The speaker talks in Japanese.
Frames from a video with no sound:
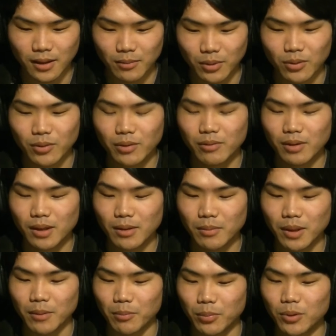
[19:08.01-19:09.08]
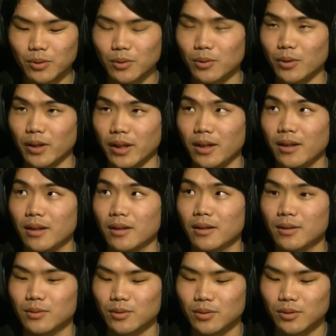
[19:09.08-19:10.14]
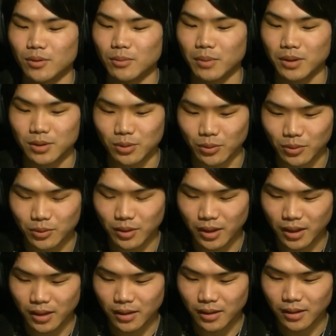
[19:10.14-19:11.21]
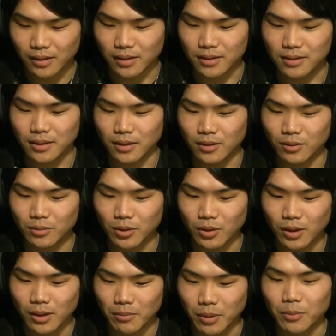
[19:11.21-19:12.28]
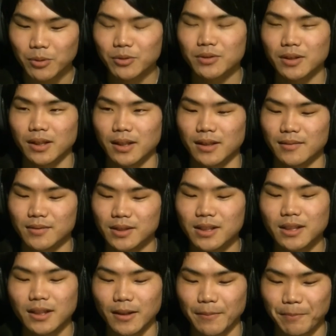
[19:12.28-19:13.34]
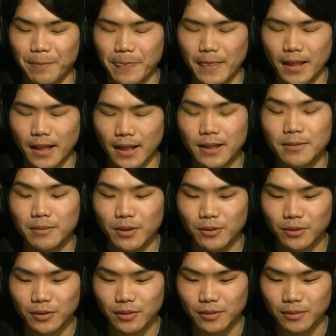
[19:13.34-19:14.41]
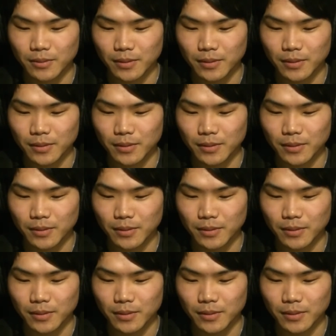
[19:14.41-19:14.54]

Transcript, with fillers: まあ、これはま某映画のま続編なんですけれども、まあ、僕が好きなアニメの